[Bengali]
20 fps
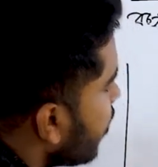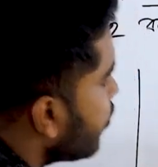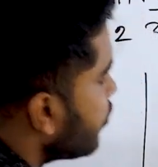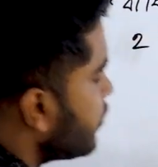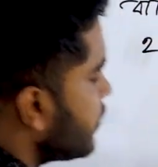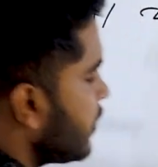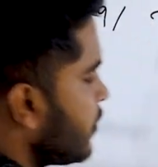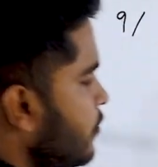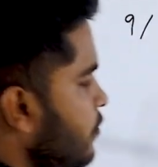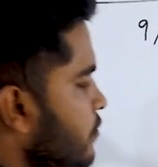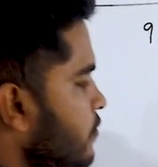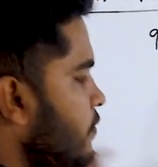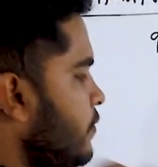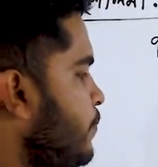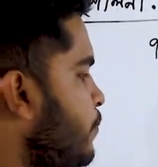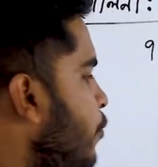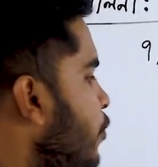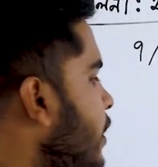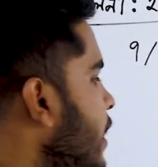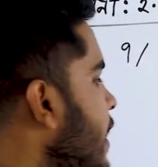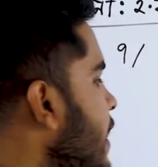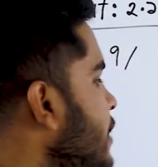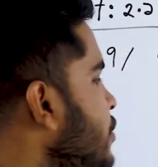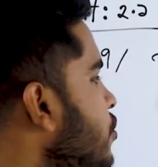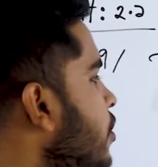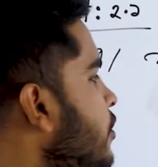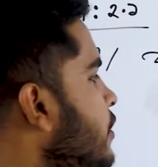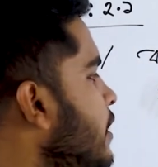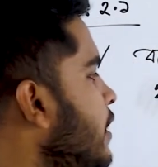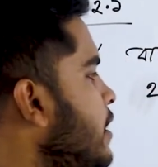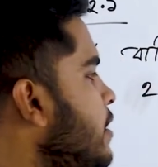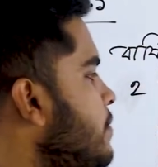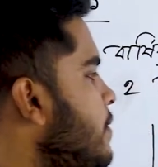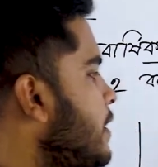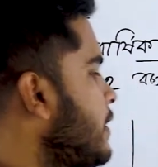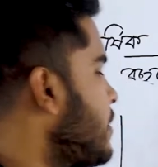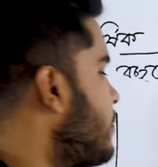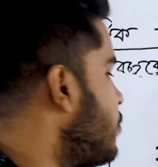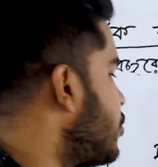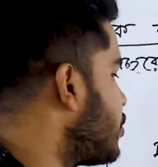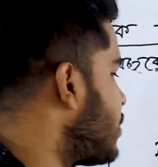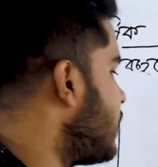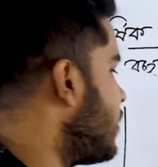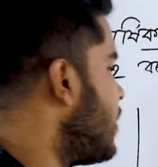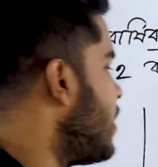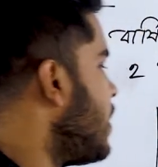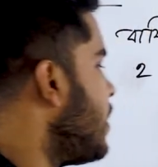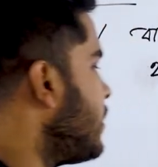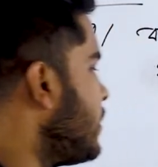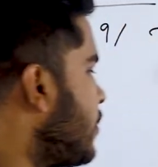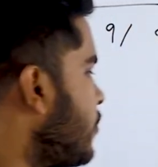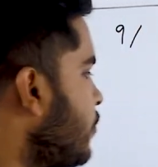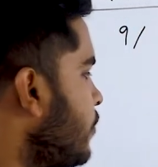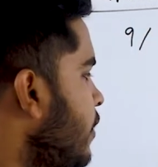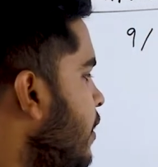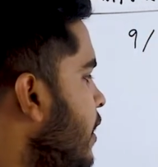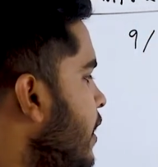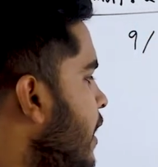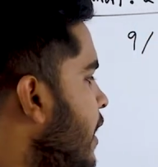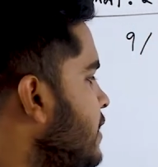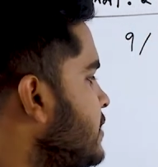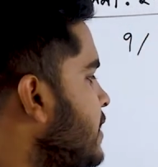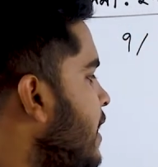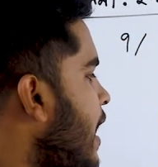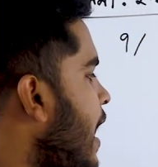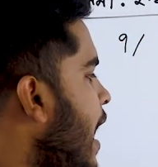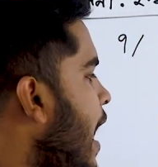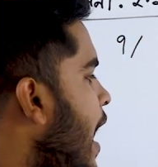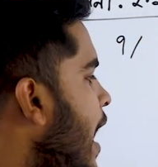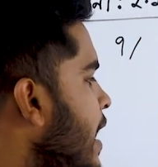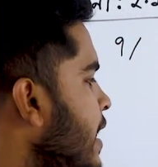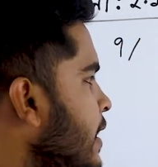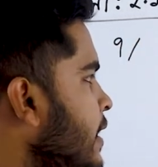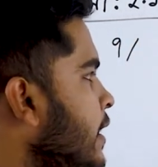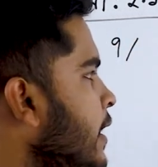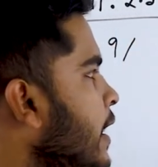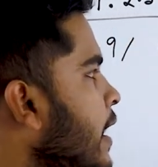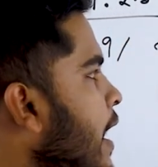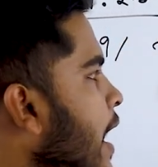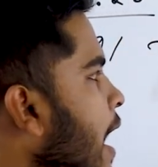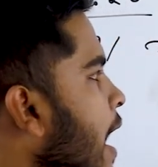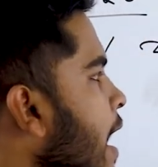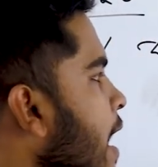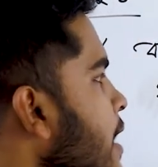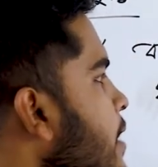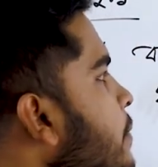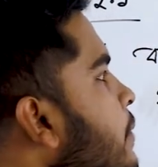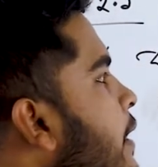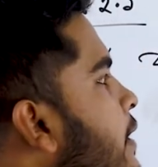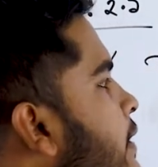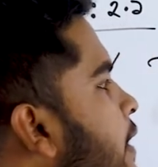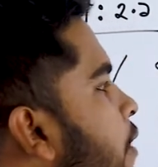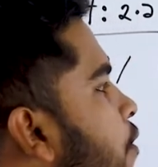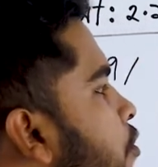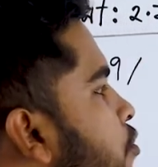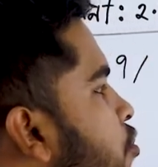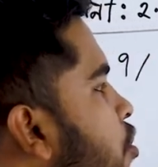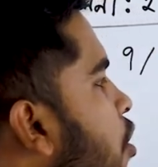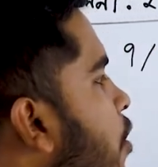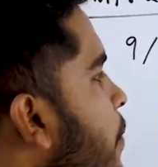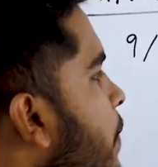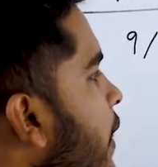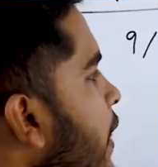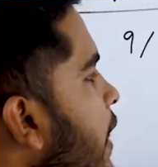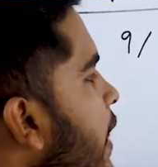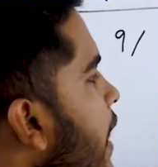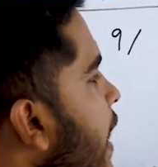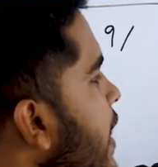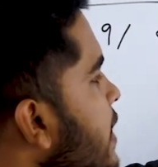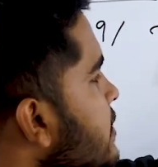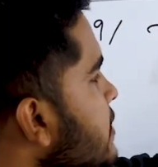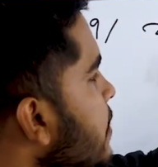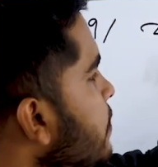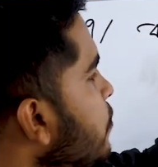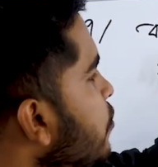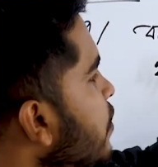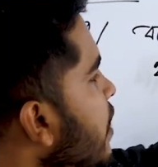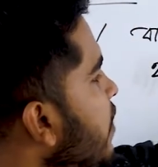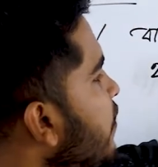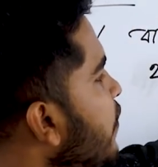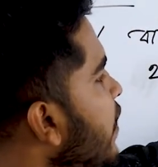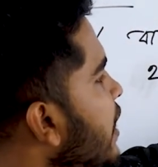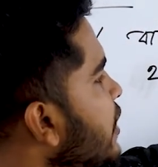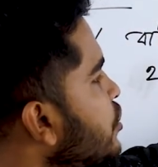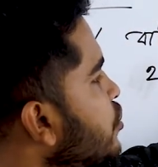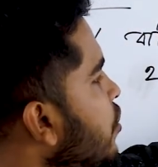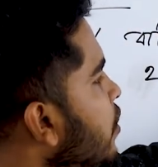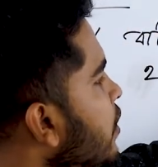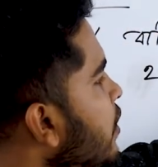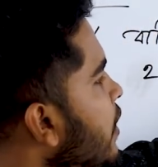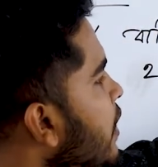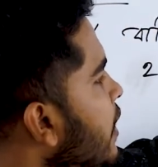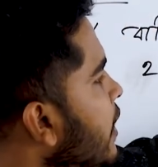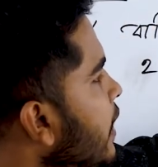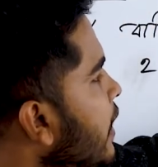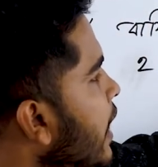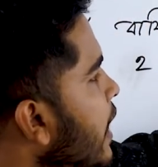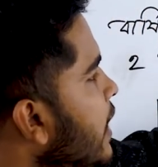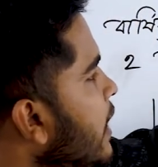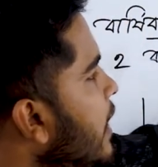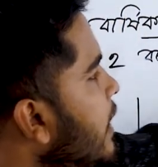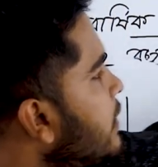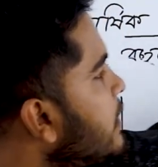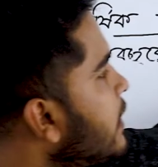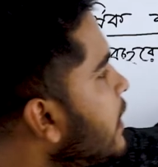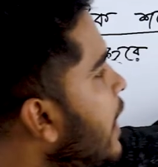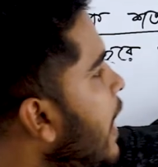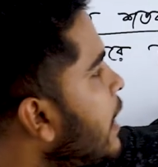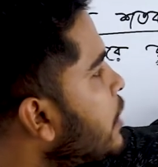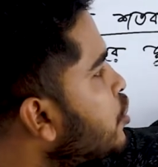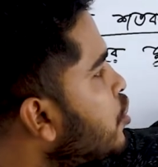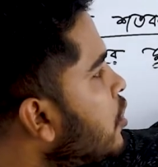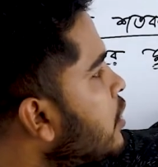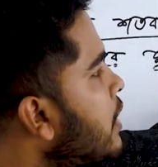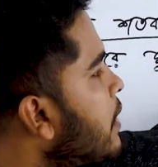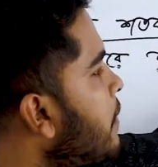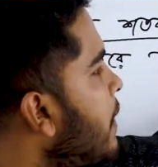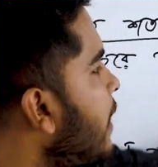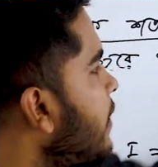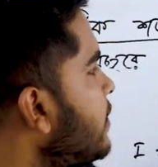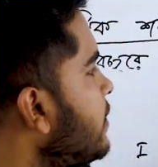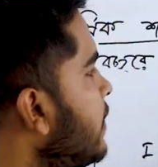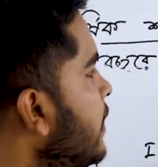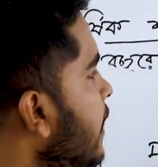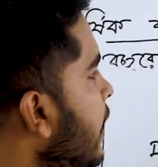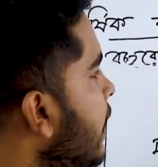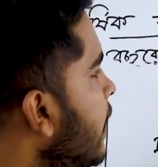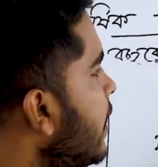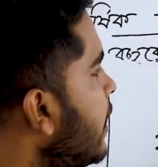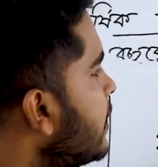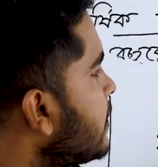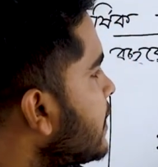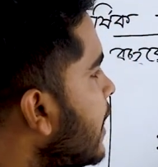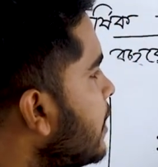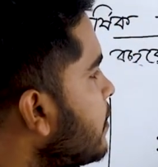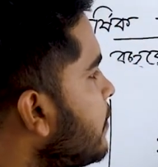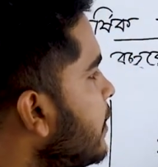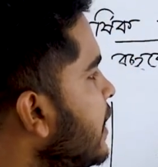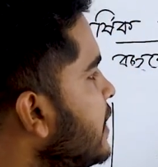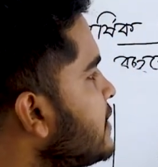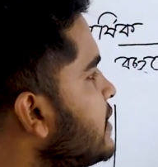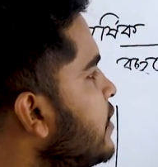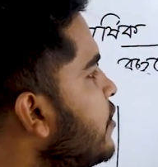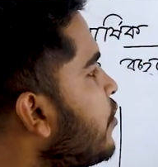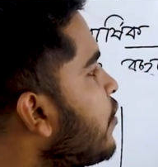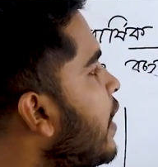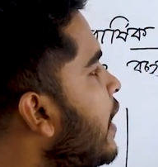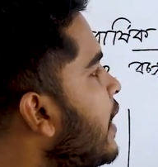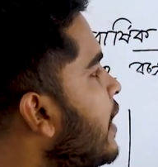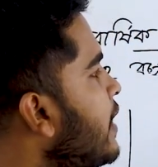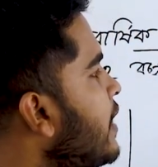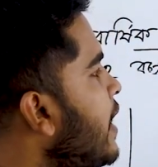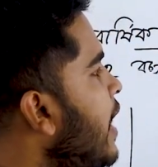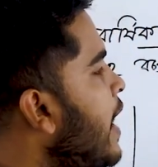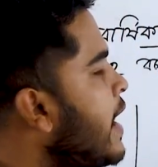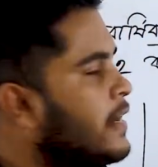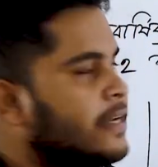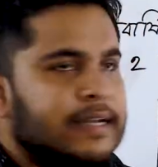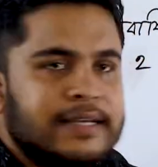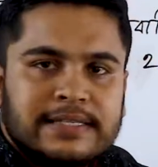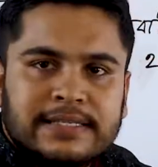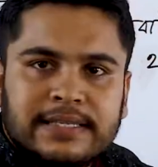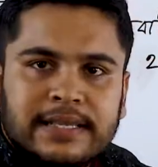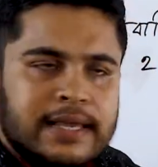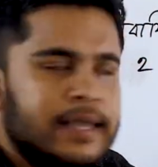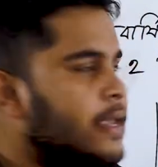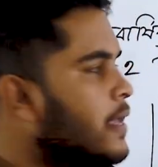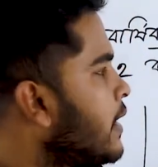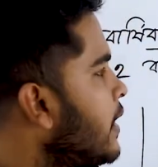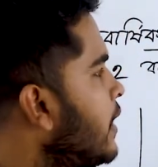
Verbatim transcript: এখন দেখুন পরে এই শর্টকাটের মানটা বসান দেখুন এই যে আয় আয়ের মানটা কত হবে এই যে মুনাফা আসল এইখান থেকে আসলটা বাদ দিলে তার মানে এই যে এইট আছে